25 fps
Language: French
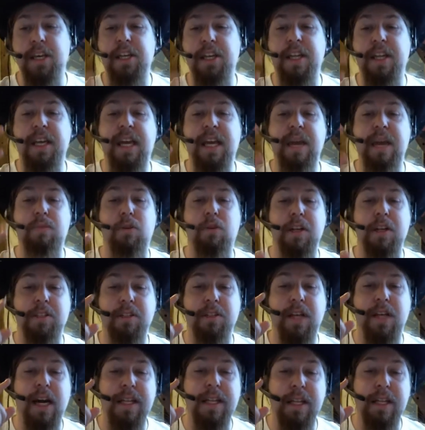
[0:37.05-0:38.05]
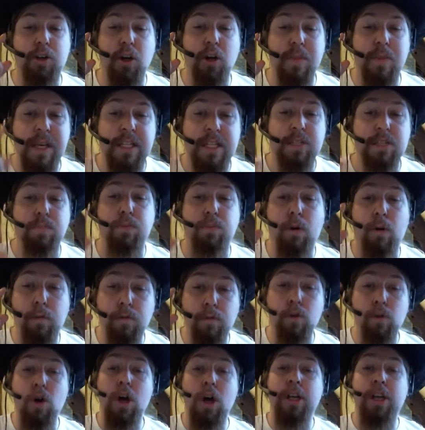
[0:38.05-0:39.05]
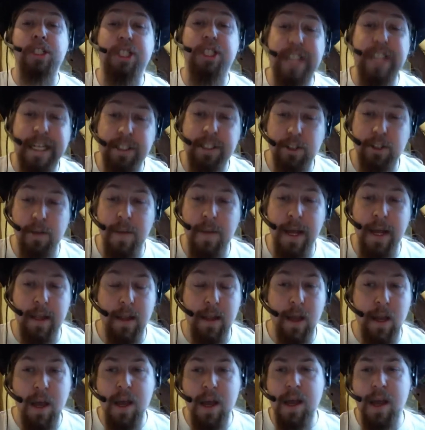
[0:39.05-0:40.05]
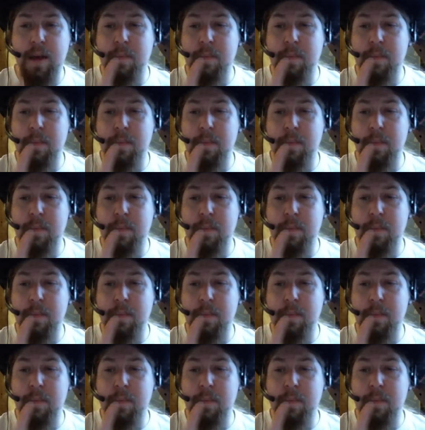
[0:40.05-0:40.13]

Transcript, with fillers: qui décrypte les entrailles des comics pour vous chaque semaine.